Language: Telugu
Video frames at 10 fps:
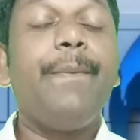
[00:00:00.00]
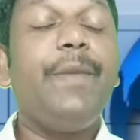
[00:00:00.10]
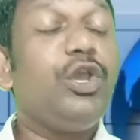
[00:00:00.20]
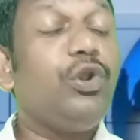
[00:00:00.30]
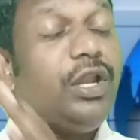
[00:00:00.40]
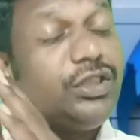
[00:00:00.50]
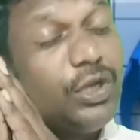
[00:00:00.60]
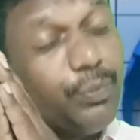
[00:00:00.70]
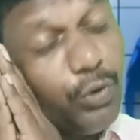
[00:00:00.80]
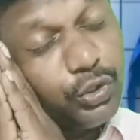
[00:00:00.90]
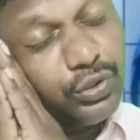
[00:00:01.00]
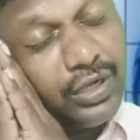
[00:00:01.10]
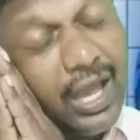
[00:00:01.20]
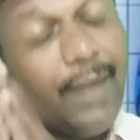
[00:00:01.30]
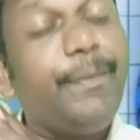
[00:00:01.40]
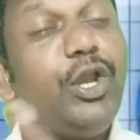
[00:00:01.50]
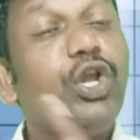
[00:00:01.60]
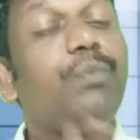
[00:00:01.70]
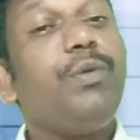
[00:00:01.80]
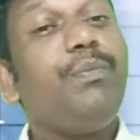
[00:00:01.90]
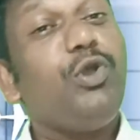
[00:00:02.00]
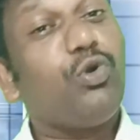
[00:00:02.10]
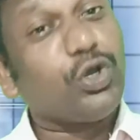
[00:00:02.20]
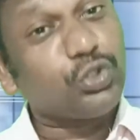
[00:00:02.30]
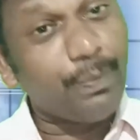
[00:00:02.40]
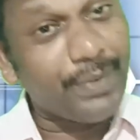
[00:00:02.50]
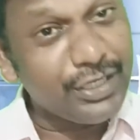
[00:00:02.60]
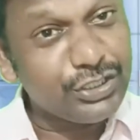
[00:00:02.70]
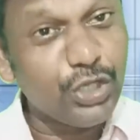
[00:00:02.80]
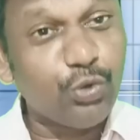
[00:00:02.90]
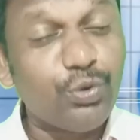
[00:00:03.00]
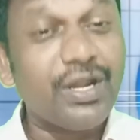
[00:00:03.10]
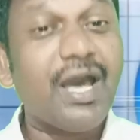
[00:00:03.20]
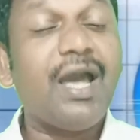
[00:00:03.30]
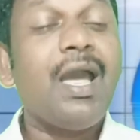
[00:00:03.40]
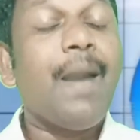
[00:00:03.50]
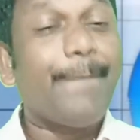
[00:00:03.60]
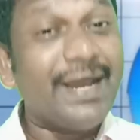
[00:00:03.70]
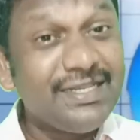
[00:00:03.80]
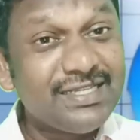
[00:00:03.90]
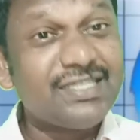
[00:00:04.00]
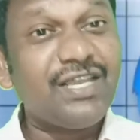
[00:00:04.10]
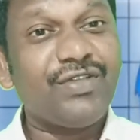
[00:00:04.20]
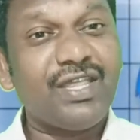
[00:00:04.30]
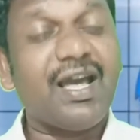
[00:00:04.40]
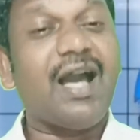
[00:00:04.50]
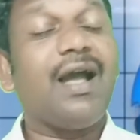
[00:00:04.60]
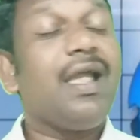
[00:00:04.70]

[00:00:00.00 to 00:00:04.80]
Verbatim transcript: మీరు నిద్రపోతున్నా మీ డబ్బు మీకోసం పని చేయకుండా పనిచేసే విధంగా